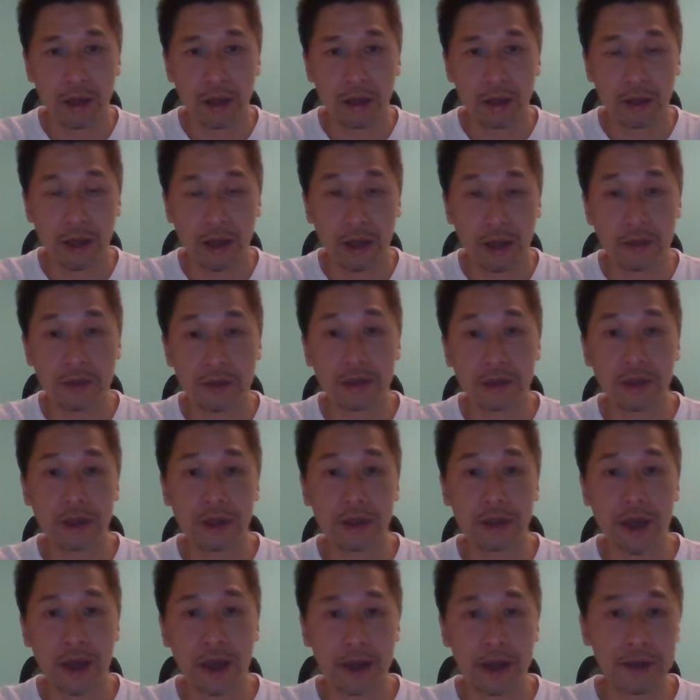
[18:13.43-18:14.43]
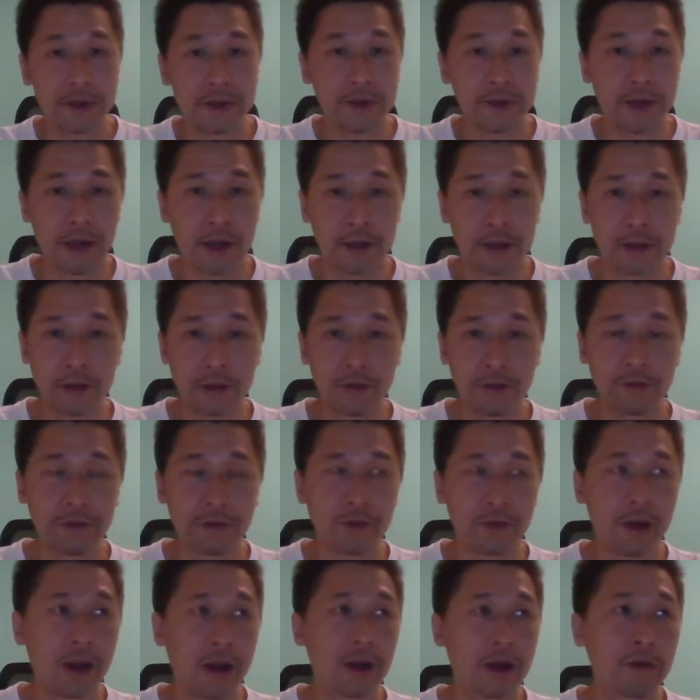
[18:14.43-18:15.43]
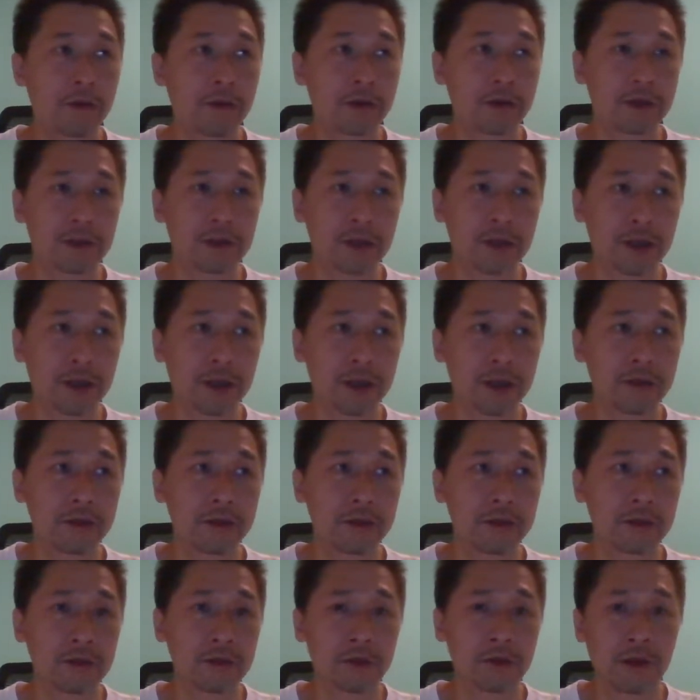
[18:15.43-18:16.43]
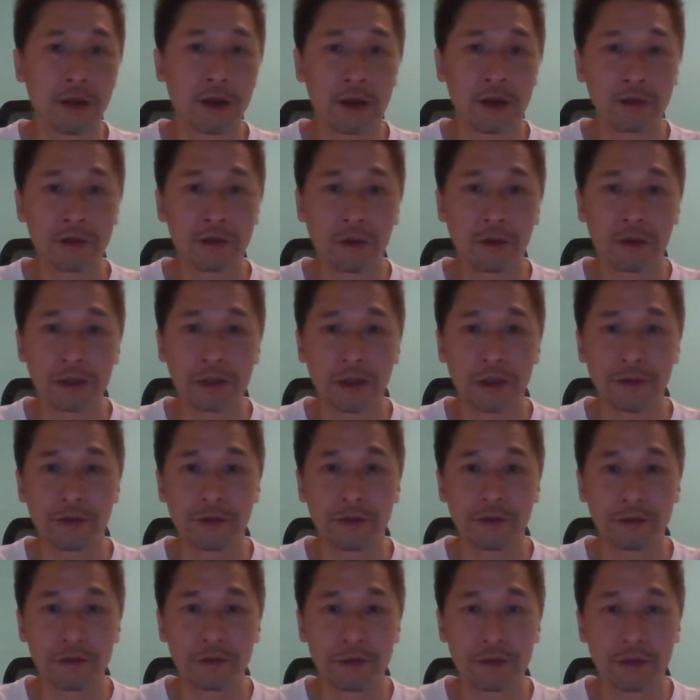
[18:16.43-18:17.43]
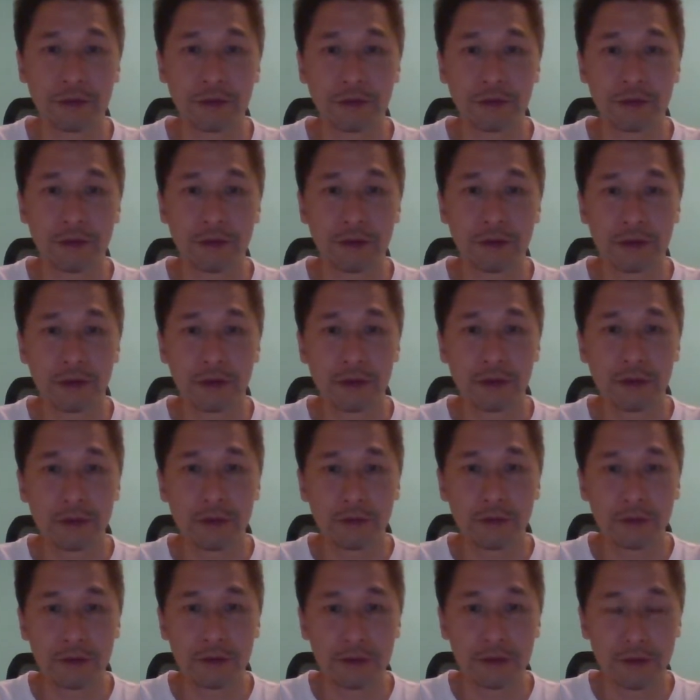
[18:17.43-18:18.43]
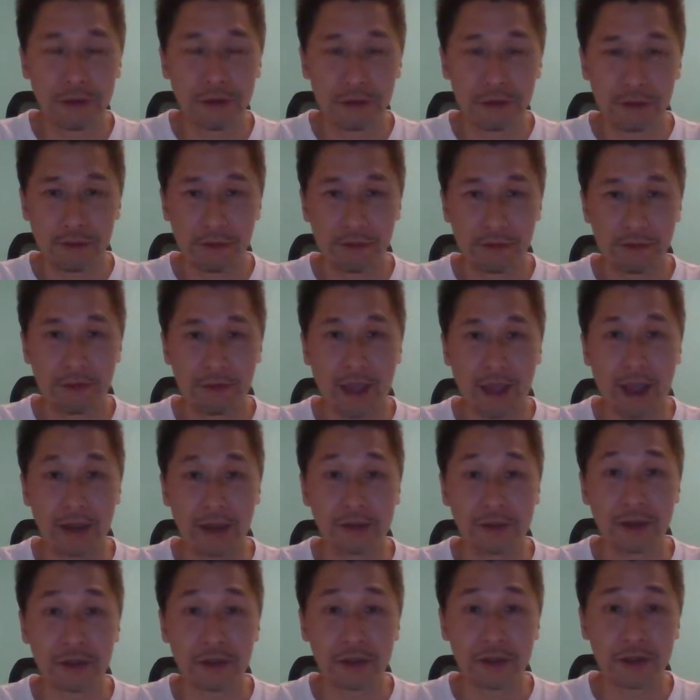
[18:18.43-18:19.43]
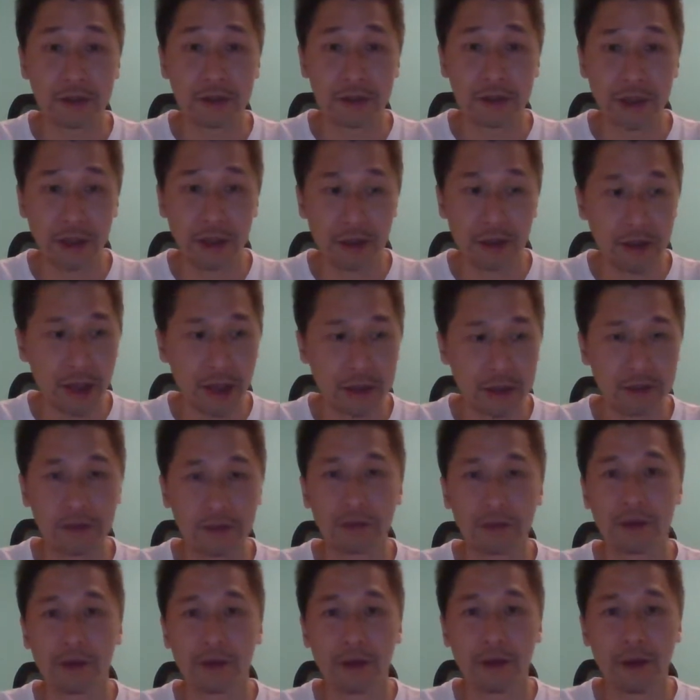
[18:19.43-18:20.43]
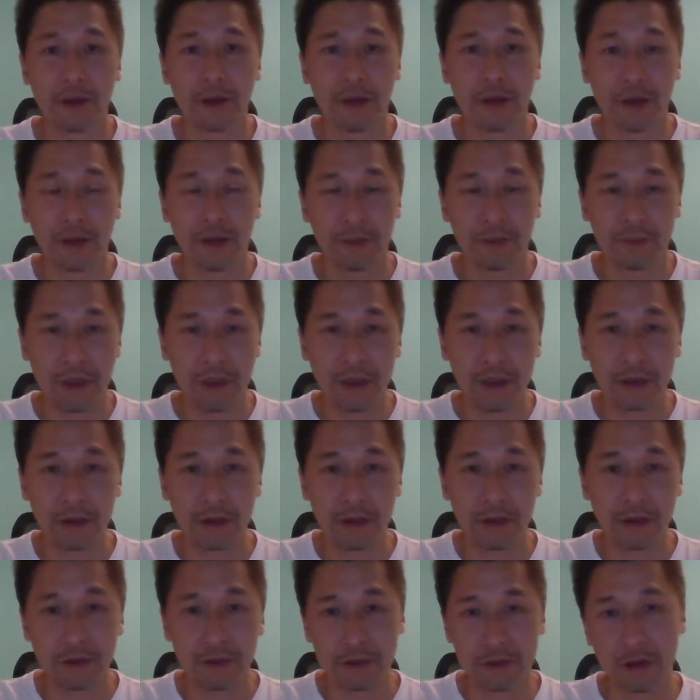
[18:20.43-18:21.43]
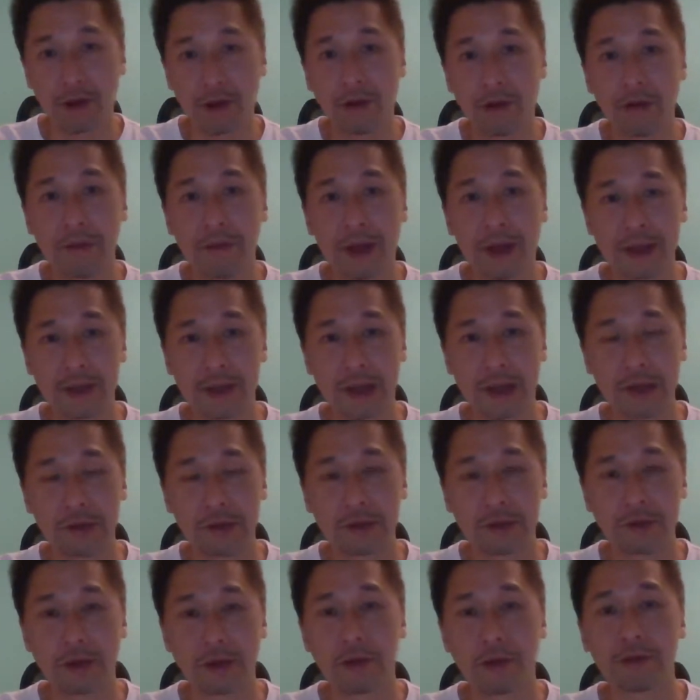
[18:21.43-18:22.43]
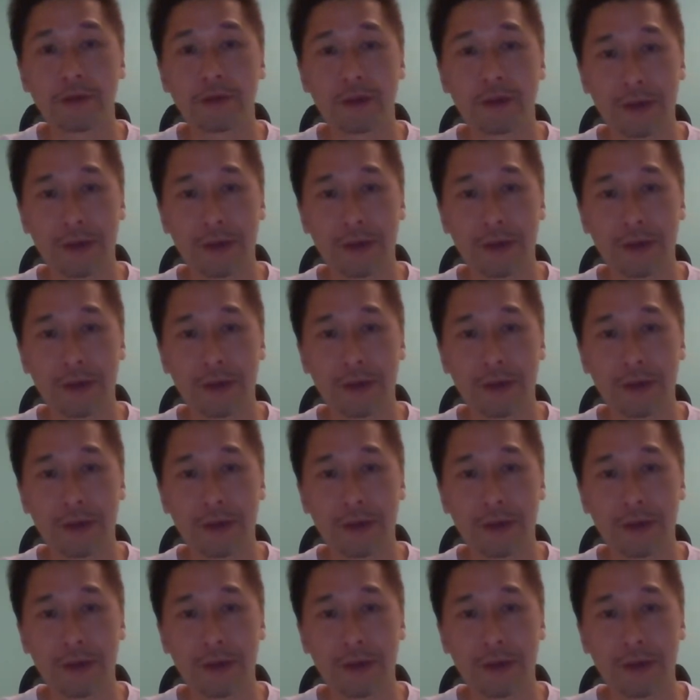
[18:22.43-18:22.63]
那私底下跟香港政府啊，或是跟呃中国政府去去。谈这个事情，那就变得有筹码在手